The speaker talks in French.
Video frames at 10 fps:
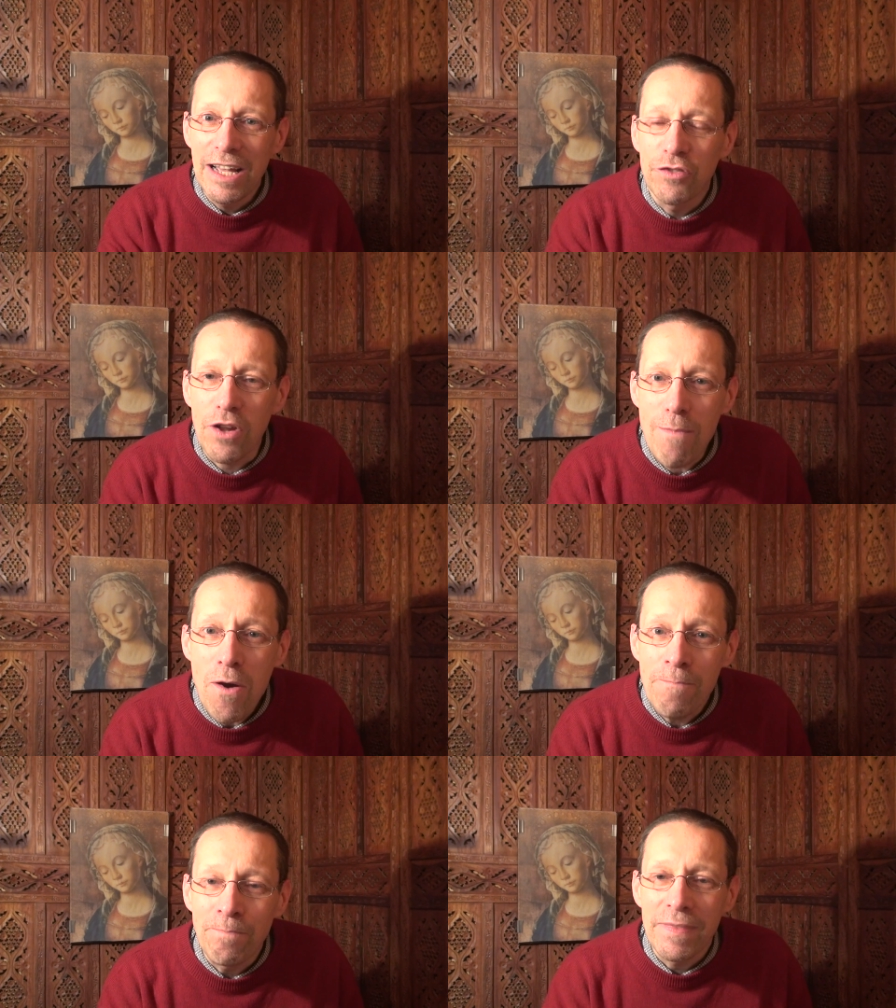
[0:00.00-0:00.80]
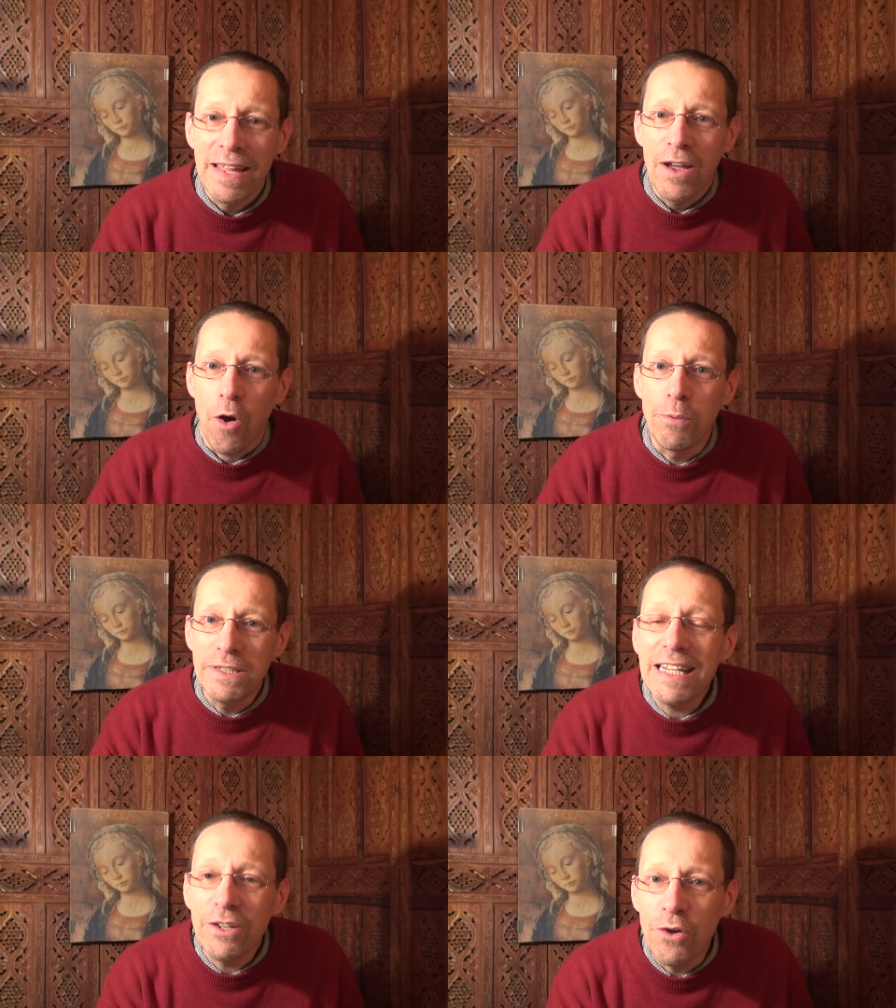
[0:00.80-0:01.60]
Seulement, on peut
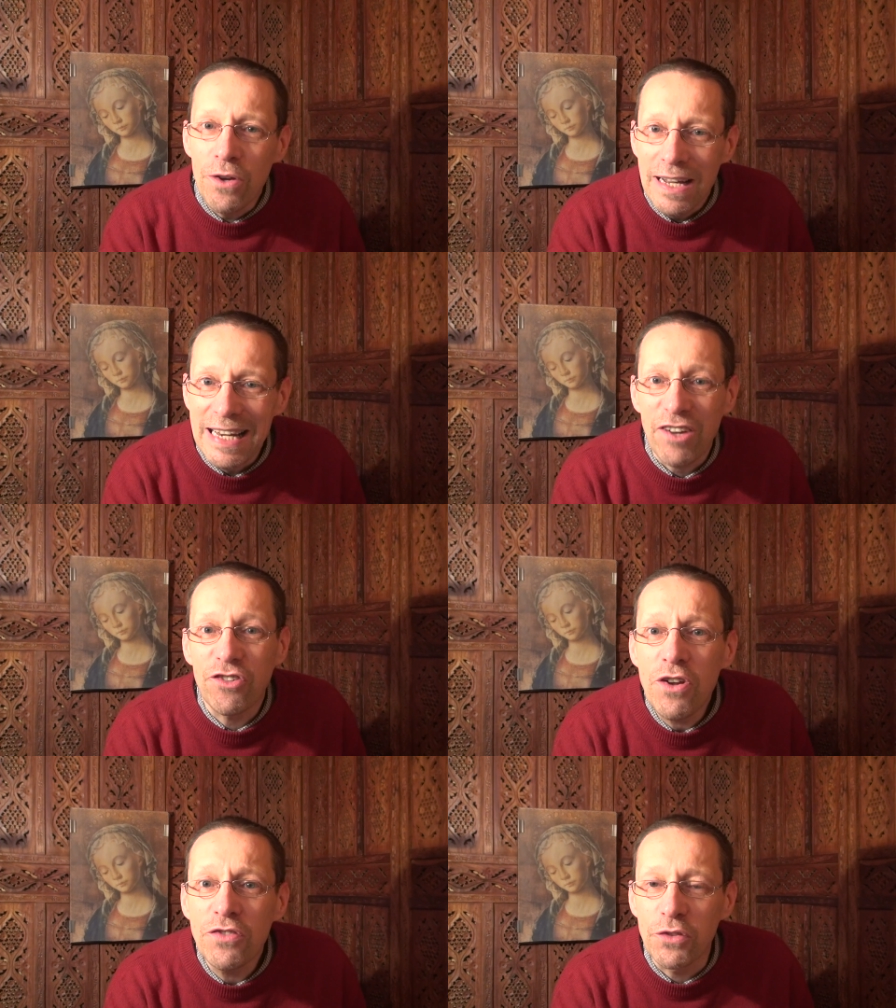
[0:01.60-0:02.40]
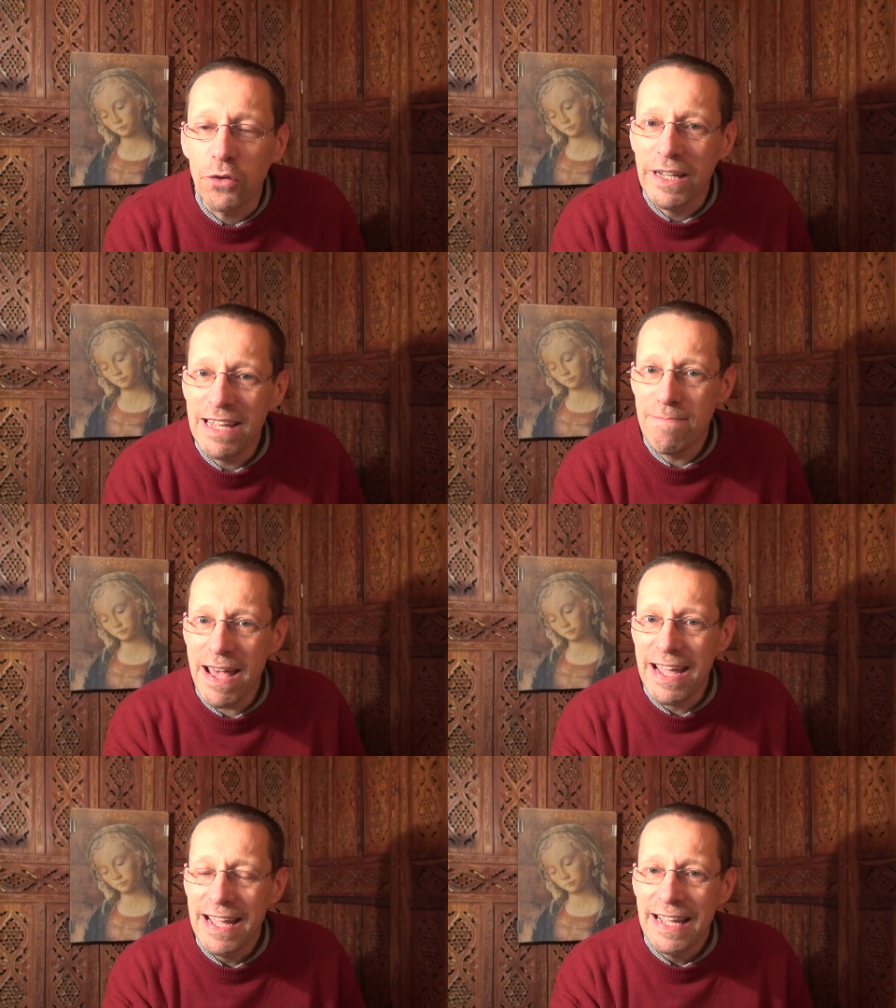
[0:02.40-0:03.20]
dire que la chance, entre guillemets,